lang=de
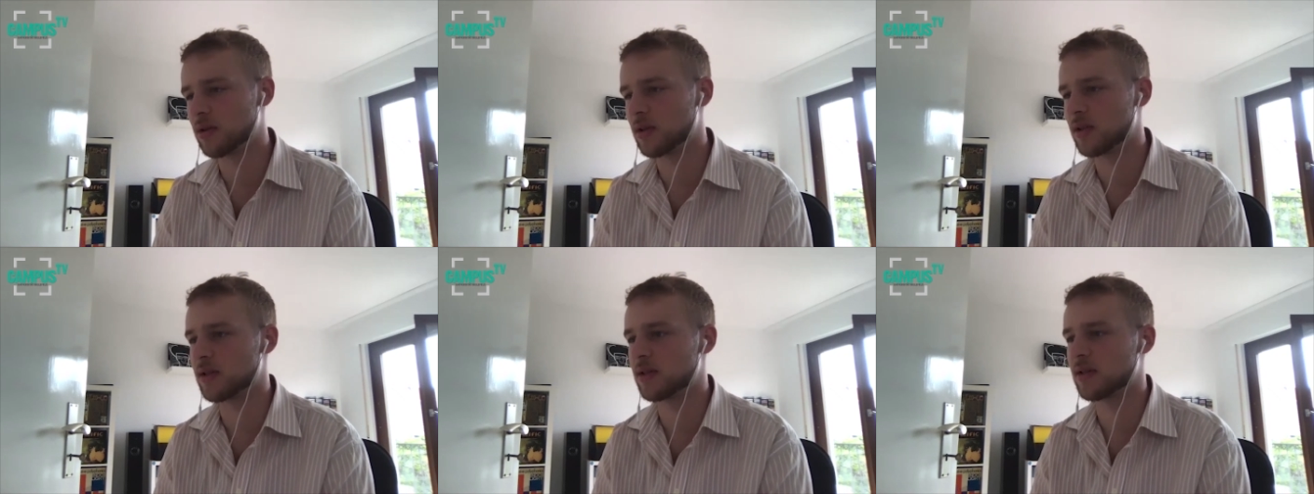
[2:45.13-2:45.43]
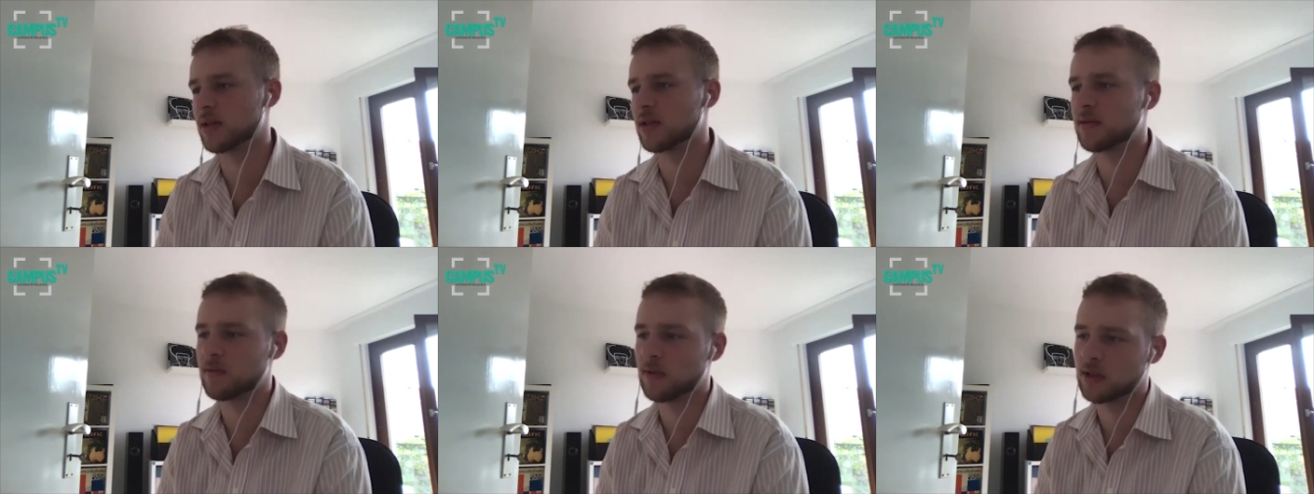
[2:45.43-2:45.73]
Das ist
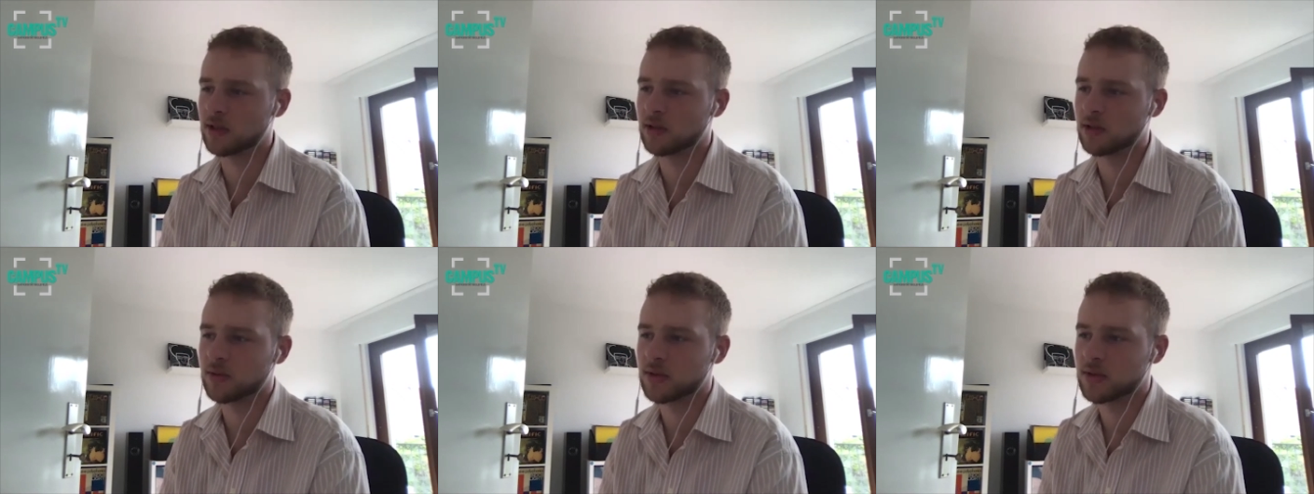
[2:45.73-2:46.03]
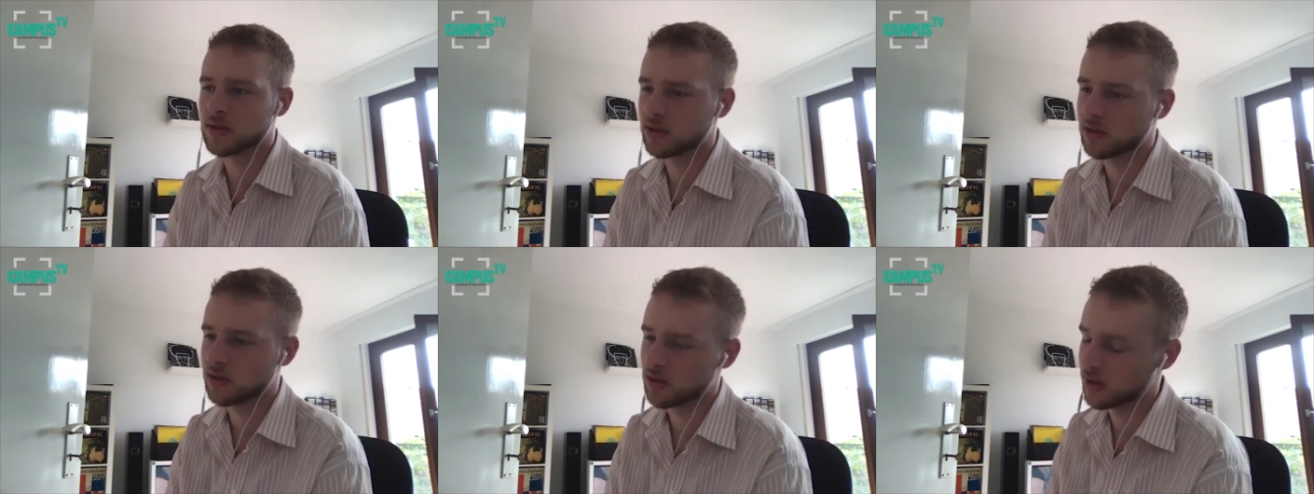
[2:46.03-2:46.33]
jetzt wirklich
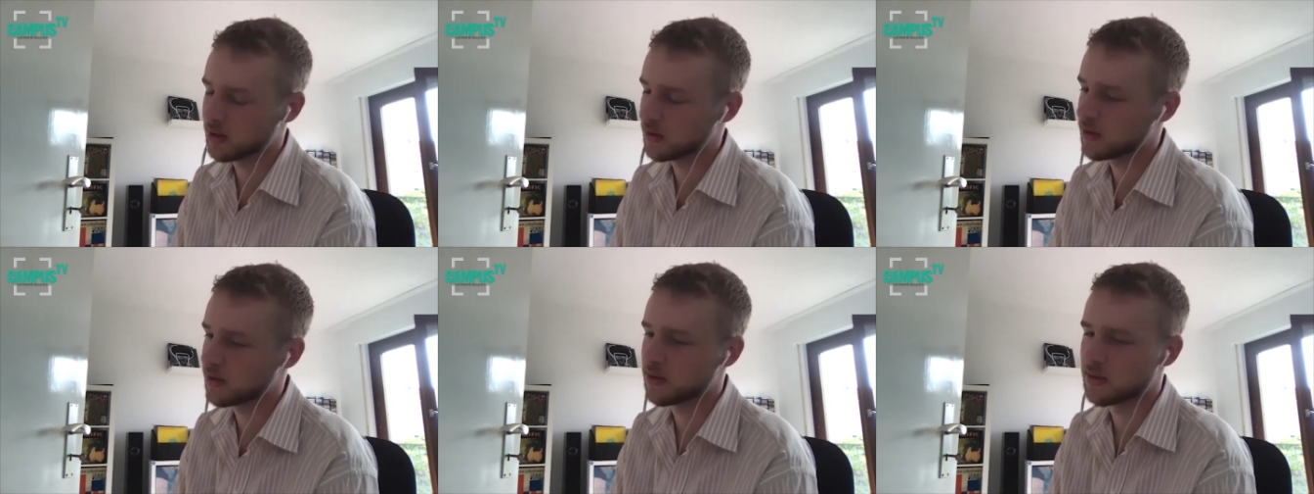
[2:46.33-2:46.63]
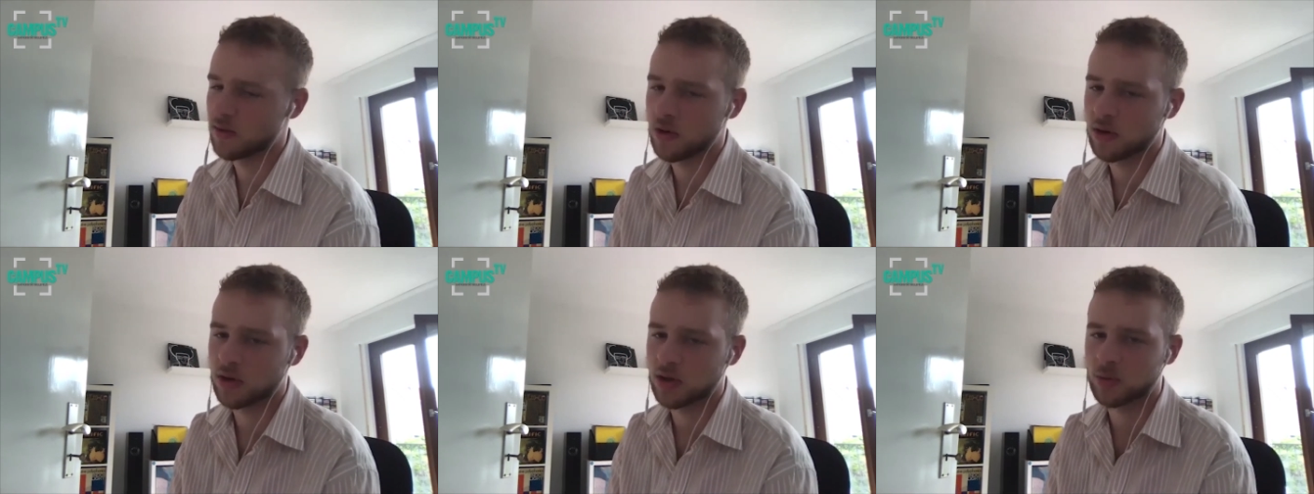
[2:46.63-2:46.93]
unsere geringste
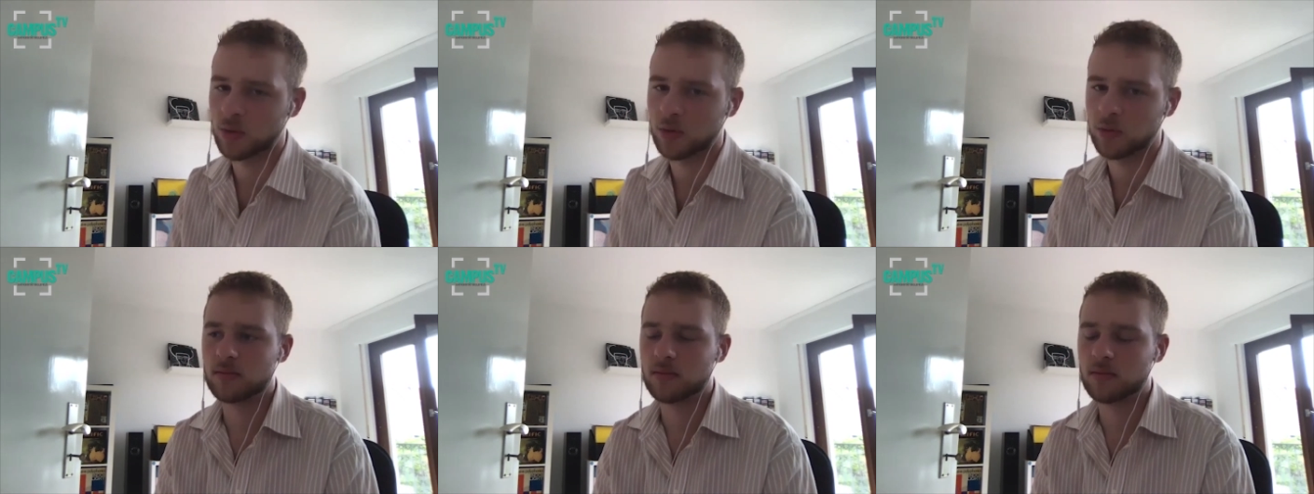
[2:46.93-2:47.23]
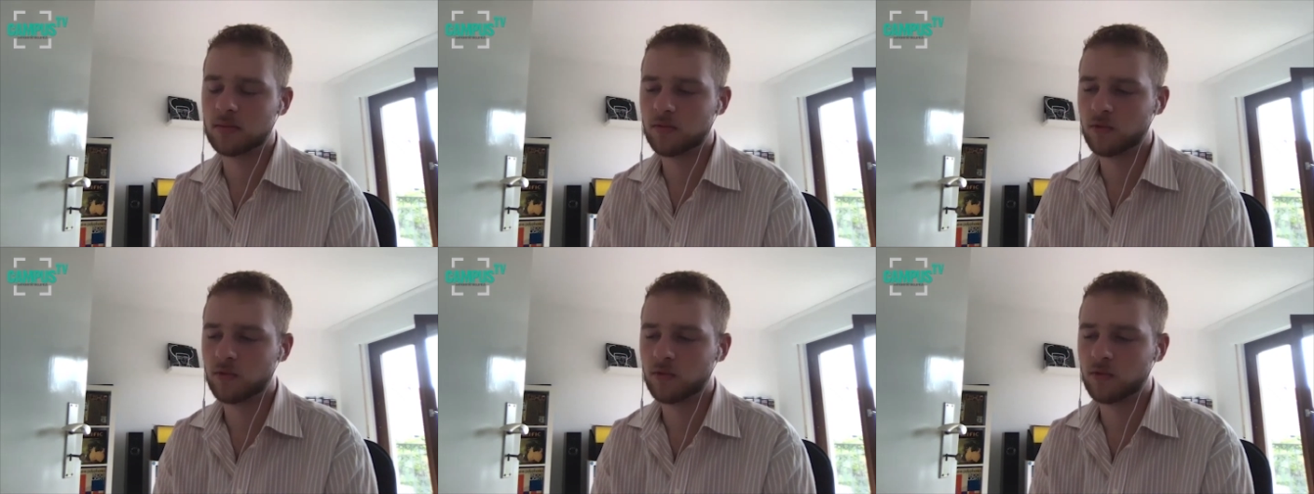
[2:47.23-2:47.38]
Sorge im Moment.